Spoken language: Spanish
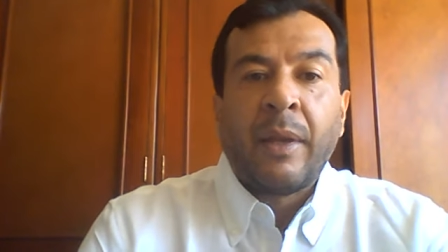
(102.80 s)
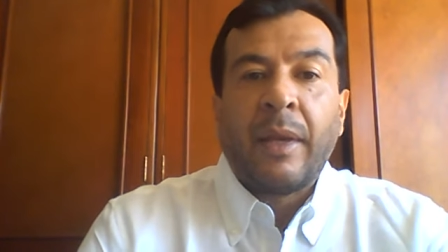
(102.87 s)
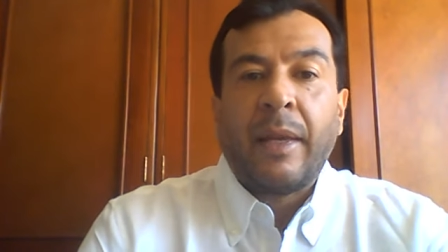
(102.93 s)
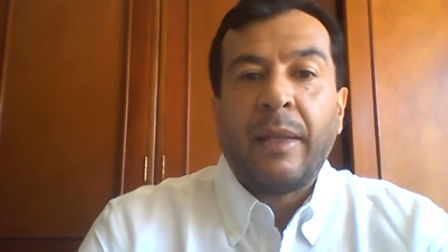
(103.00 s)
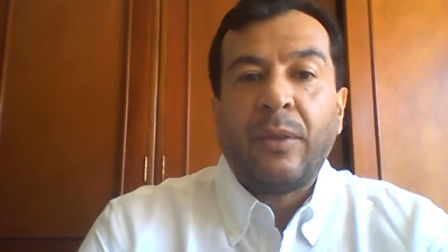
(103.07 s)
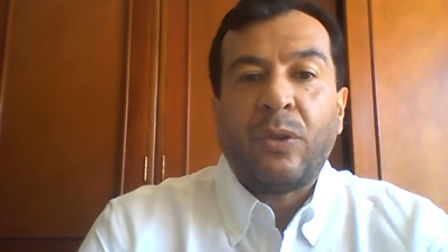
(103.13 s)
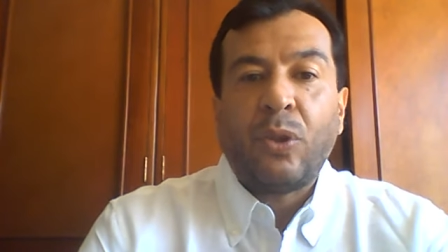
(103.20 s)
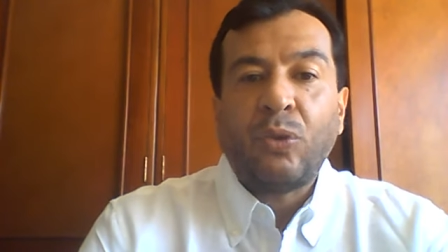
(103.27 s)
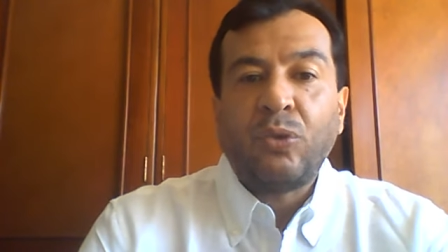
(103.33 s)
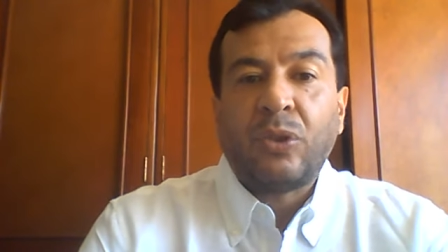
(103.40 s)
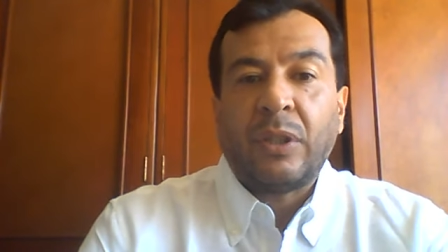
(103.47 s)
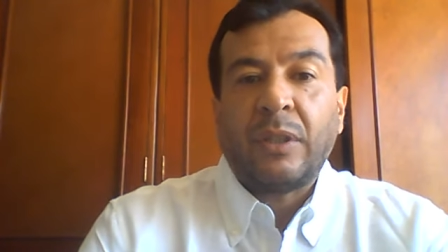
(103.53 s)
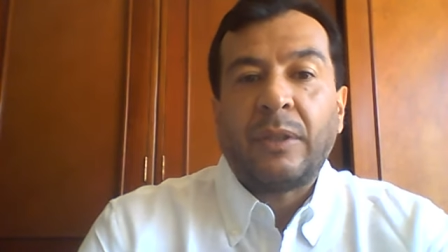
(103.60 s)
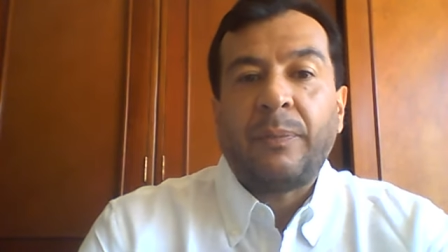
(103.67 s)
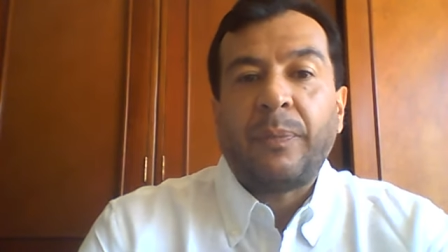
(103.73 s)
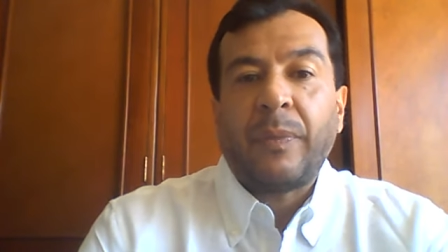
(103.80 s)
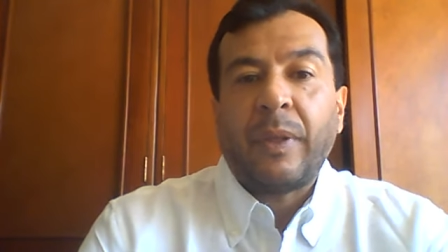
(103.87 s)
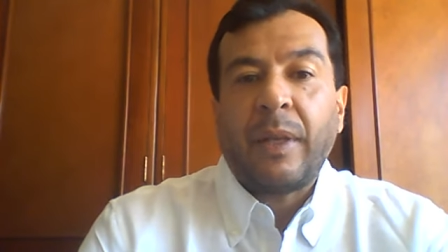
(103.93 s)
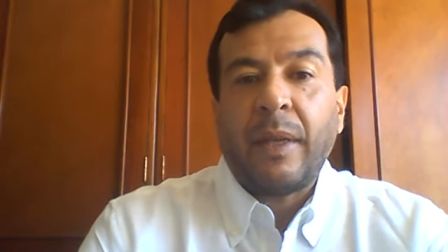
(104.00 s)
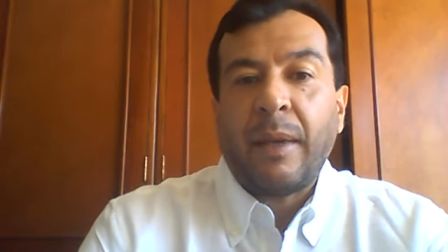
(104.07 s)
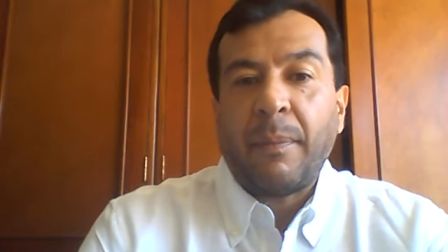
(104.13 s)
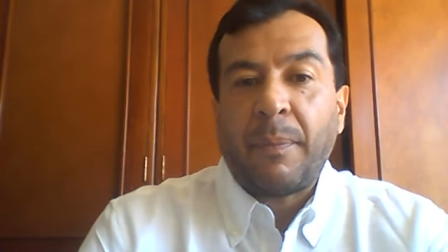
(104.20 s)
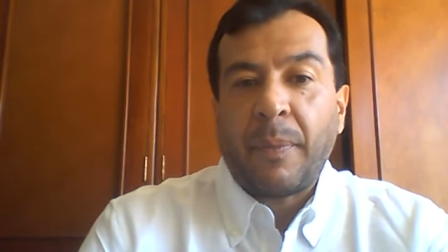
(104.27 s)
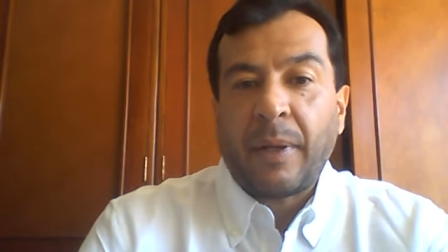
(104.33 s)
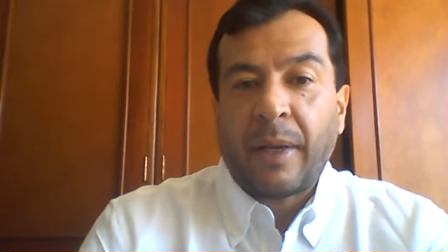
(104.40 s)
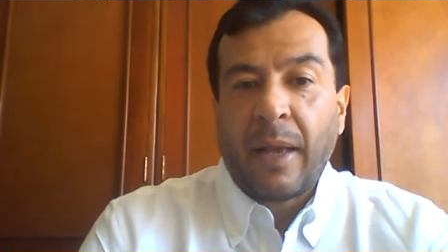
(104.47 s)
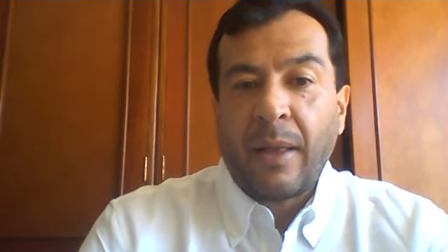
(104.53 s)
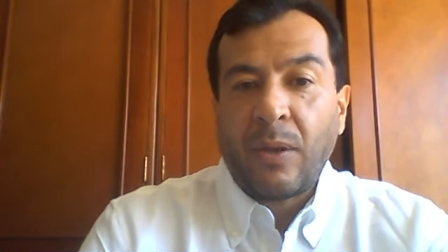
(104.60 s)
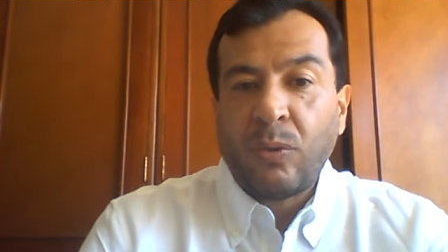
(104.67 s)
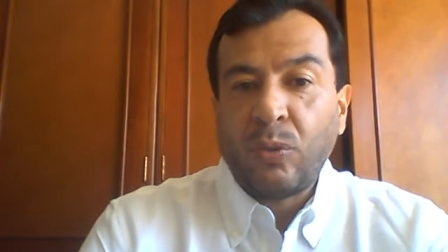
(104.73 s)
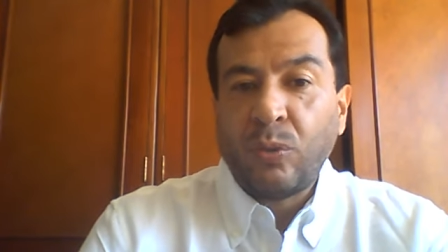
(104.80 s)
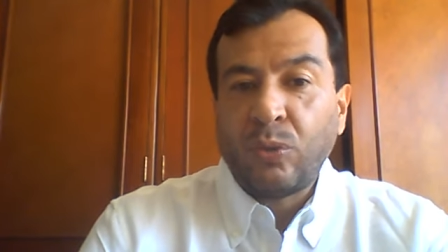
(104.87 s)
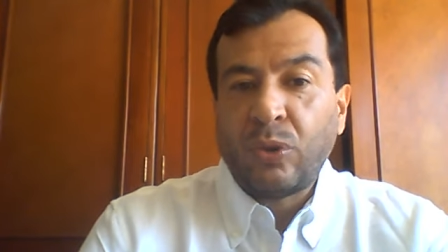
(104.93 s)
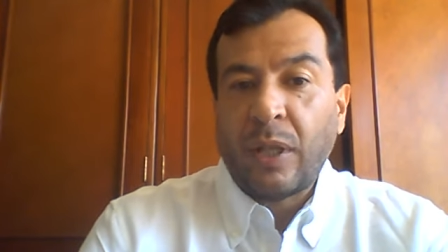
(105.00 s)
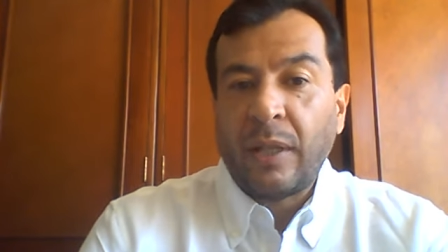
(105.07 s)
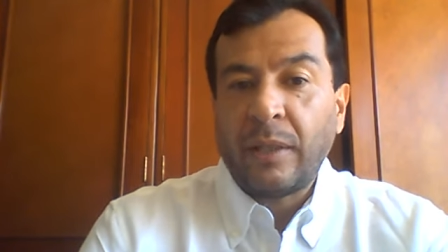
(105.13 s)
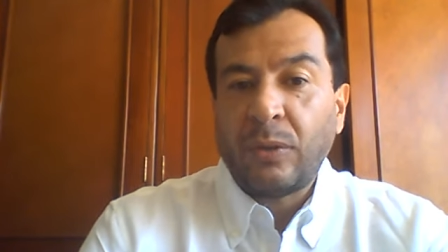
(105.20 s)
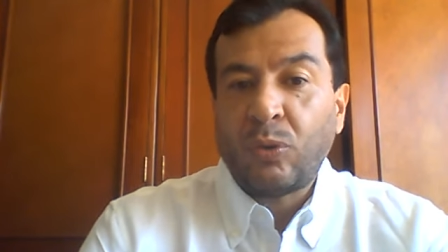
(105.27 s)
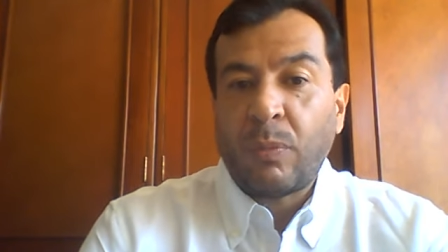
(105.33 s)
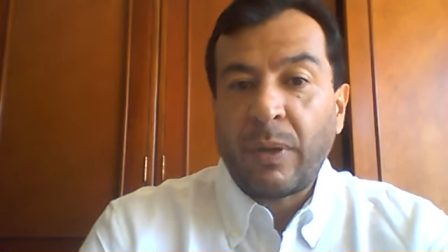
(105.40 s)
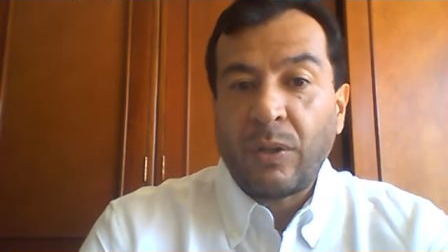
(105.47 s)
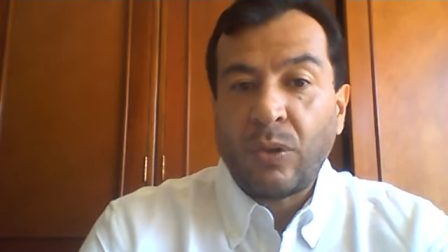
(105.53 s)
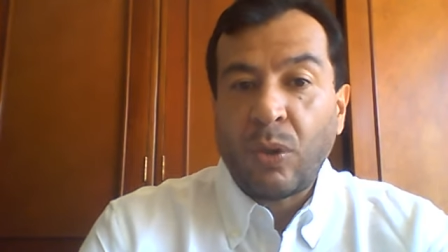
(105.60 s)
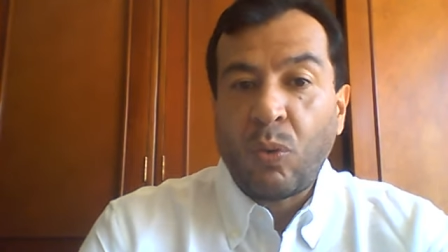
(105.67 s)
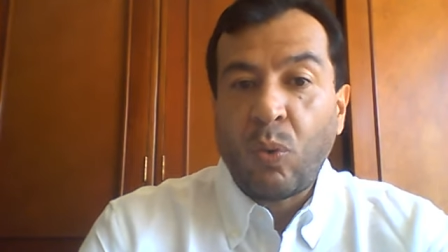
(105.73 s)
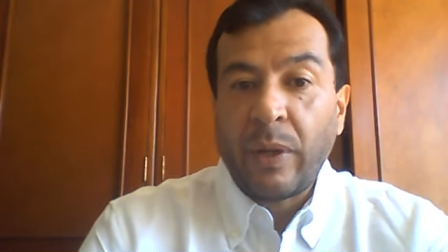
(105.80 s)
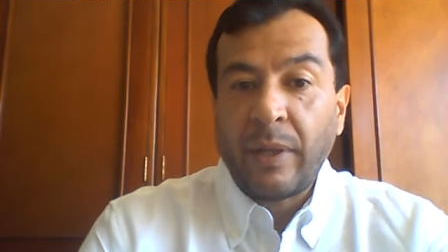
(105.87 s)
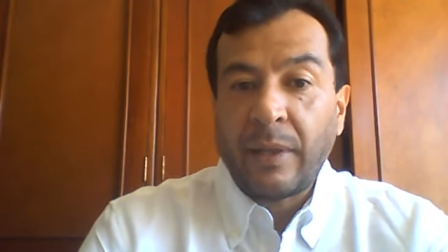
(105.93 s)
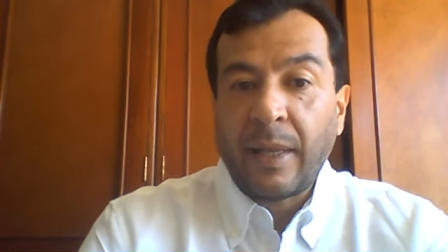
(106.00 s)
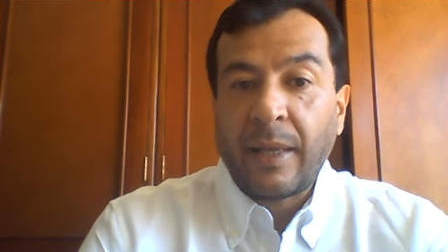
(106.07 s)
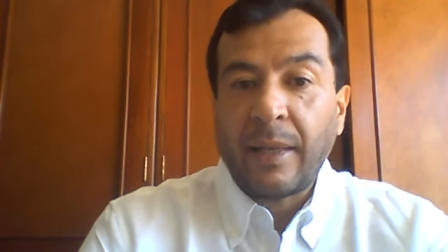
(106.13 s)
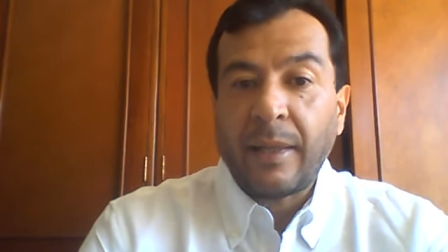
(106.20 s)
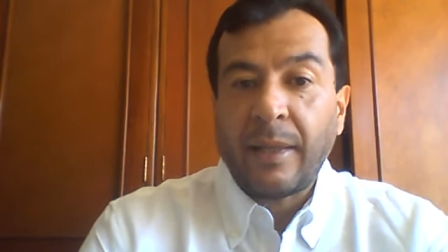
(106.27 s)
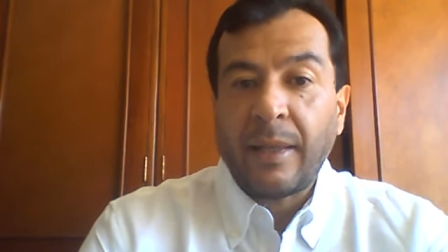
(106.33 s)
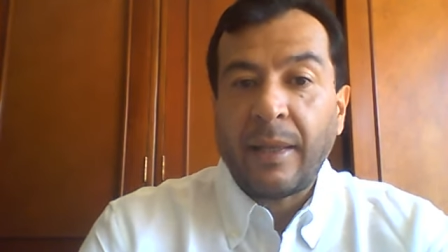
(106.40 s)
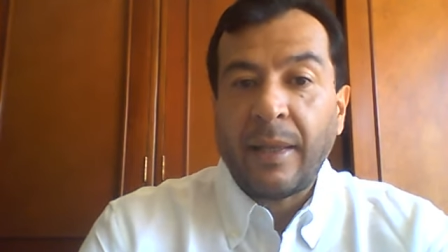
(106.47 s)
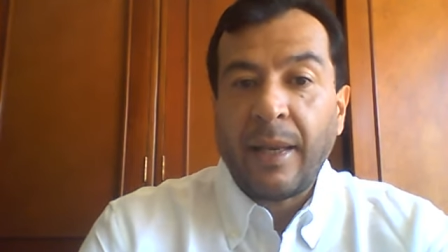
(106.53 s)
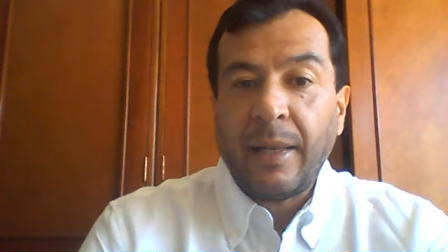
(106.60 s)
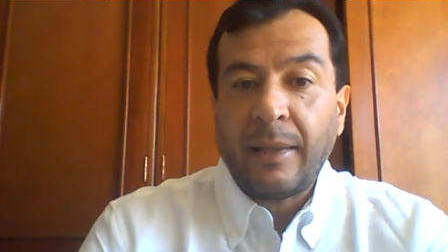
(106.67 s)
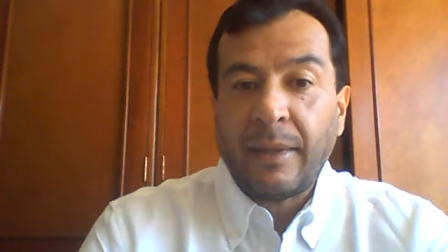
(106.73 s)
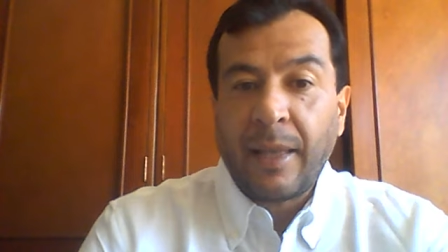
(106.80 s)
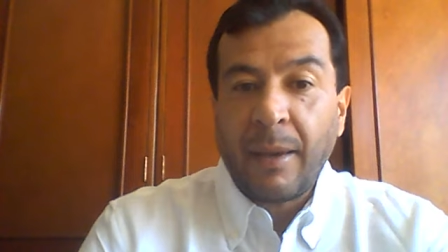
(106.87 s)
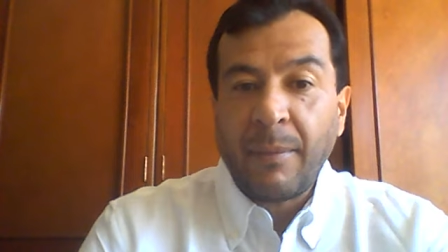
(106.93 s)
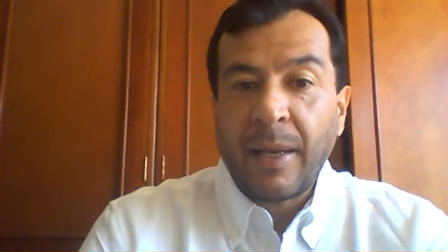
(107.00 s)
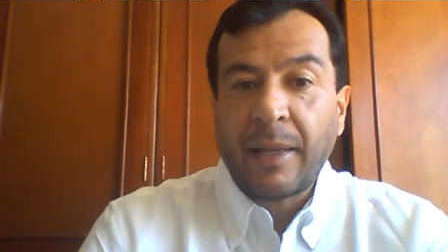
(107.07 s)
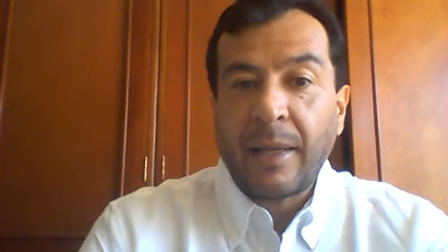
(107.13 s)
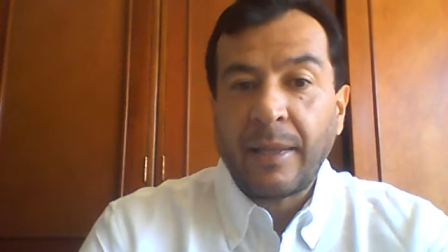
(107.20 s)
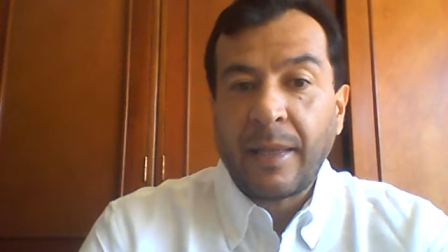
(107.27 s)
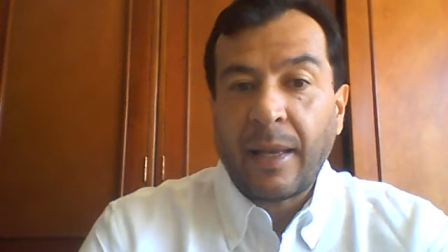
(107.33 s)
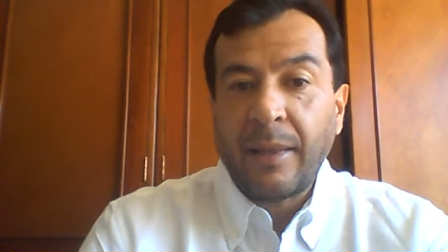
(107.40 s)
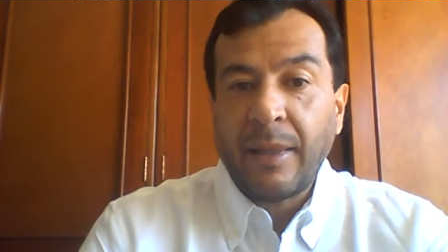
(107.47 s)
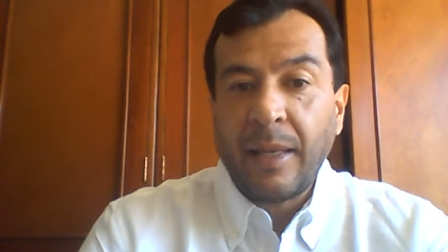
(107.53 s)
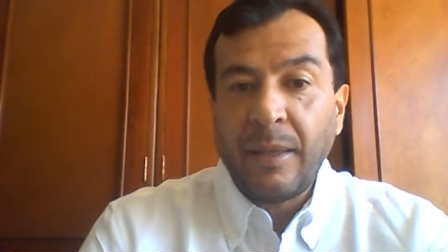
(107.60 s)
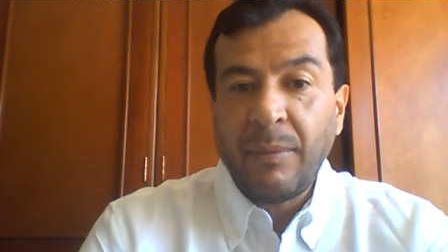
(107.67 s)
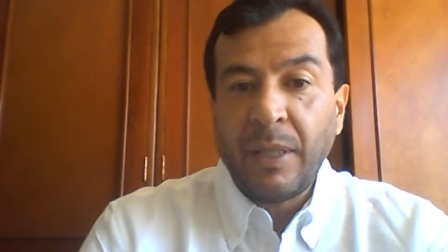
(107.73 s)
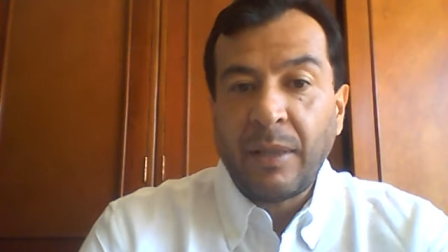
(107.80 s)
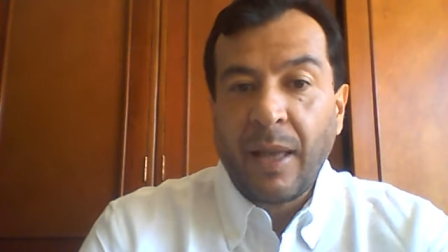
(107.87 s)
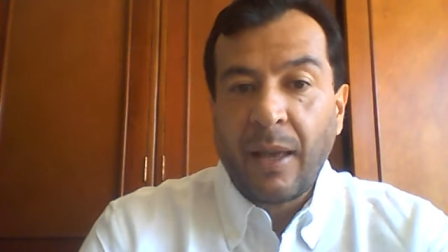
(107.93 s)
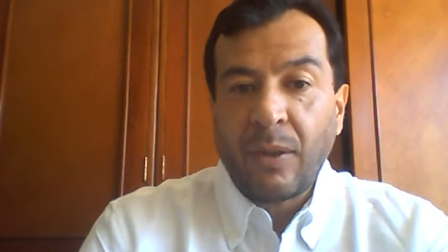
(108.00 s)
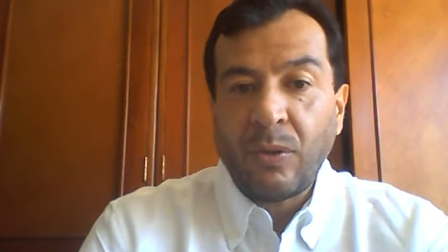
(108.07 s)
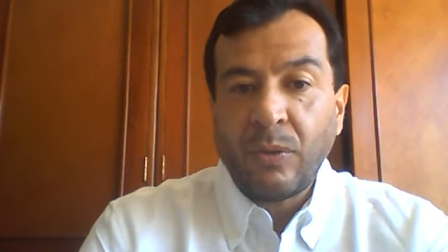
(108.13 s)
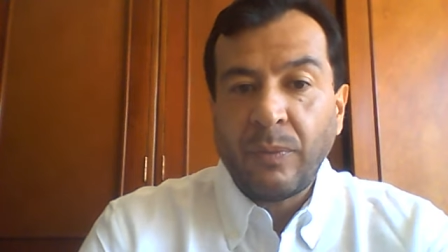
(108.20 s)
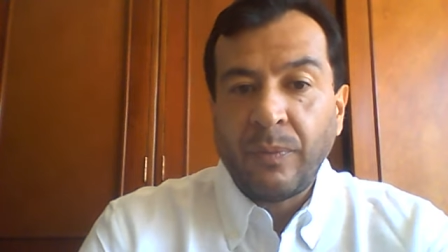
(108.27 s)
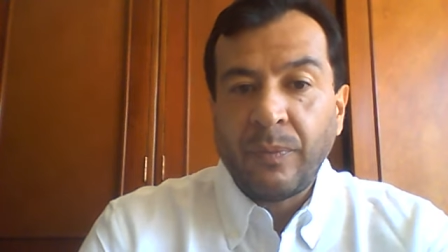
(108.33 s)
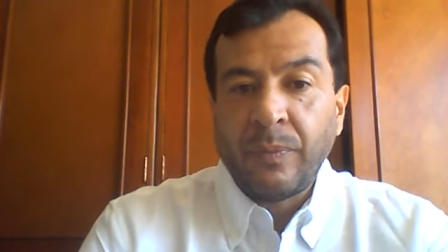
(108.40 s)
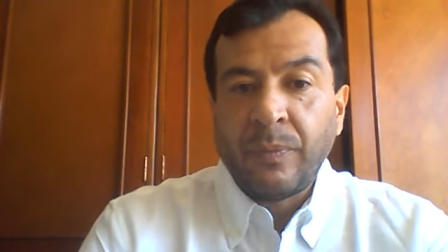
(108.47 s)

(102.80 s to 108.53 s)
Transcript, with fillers: Entonces, eh, cada uno de ustedes tomando en cuenta el tema que ya han delimitado,